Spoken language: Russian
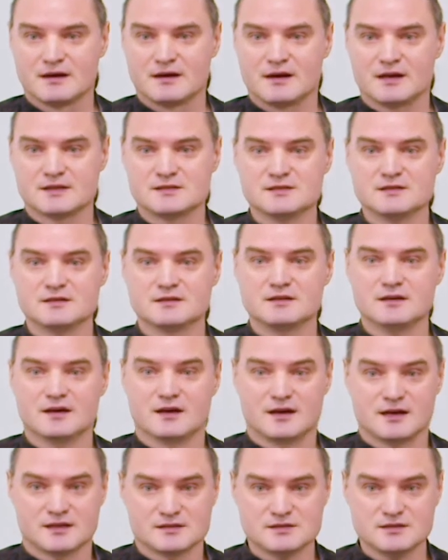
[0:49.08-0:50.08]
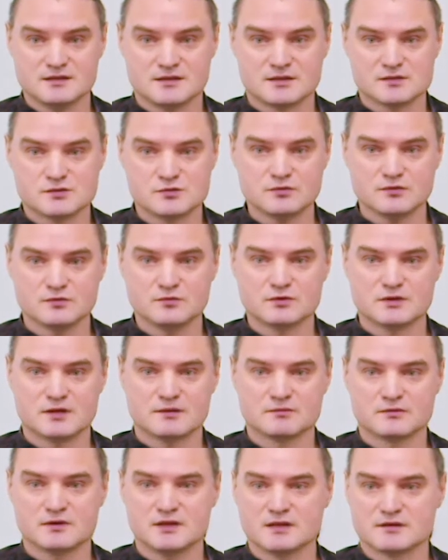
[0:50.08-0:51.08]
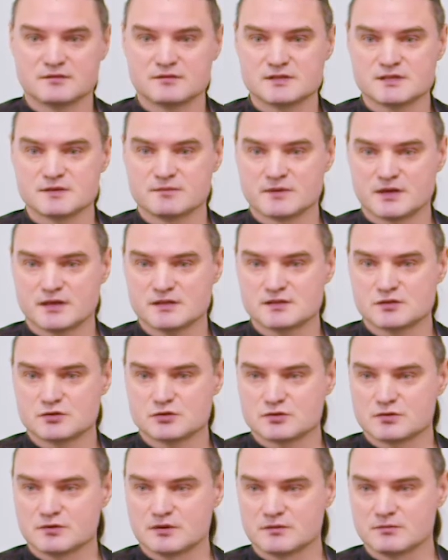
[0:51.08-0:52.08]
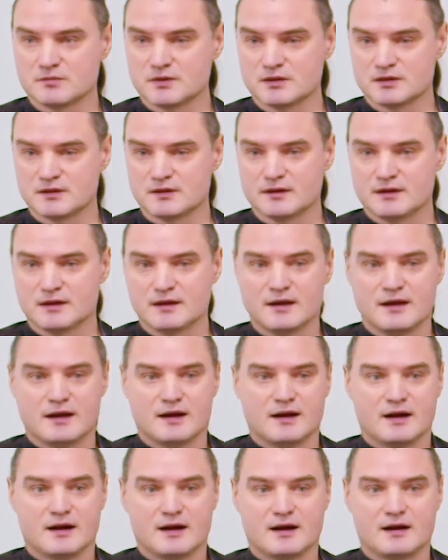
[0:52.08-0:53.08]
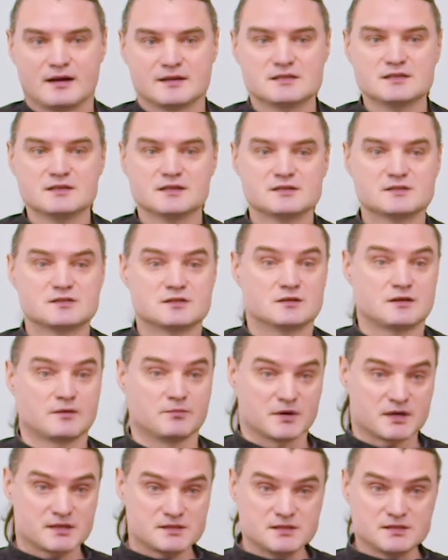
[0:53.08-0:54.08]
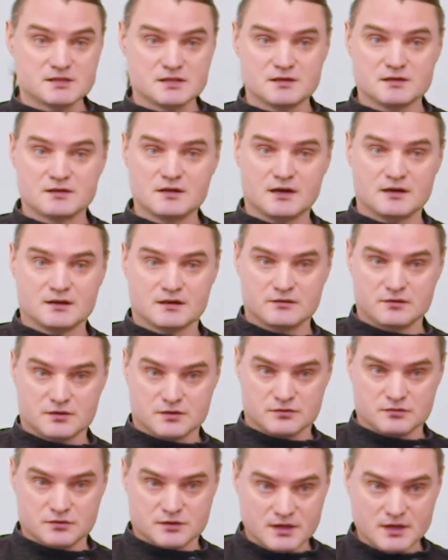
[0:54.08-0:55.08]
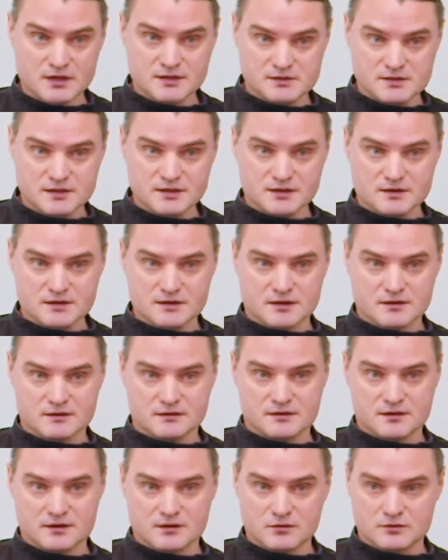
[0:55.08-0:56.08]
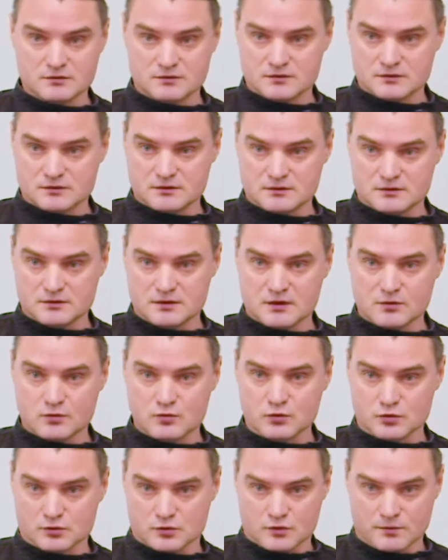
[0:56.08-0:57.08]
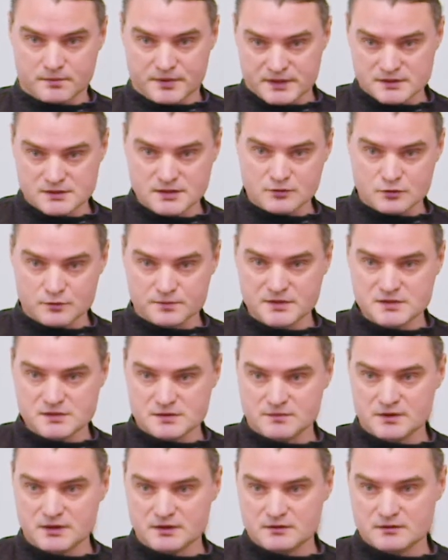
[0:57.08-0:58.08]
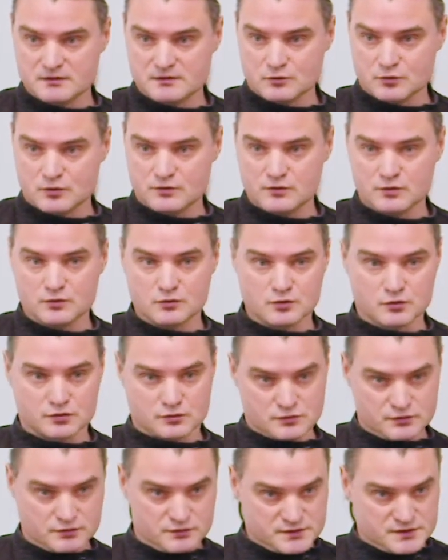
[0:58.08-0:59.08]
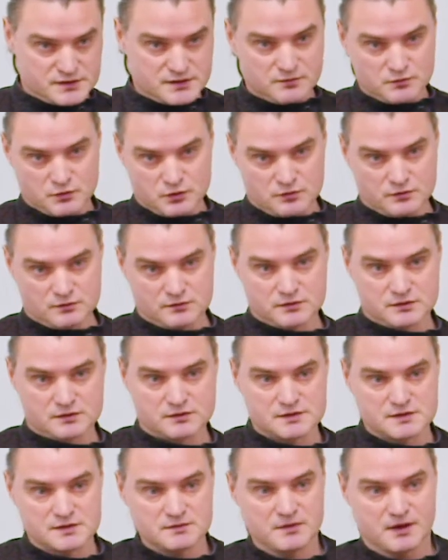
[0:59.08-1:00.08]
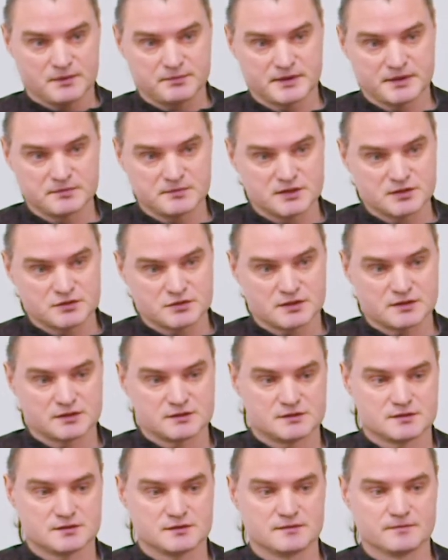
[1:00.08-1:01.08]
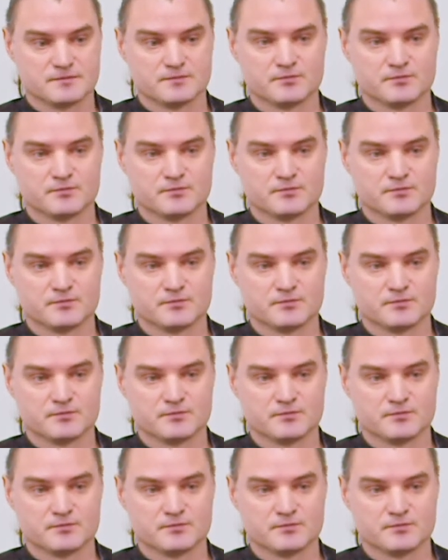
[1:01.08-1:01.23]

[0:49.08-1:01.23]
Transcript: Один, да, один раз, ну ему там лет 18 что ли было. А один раз там родители дали, говорит, вот дали деньги на, на на куртку, пойди купи себе новую куртку зимнюю, вот зима приближается.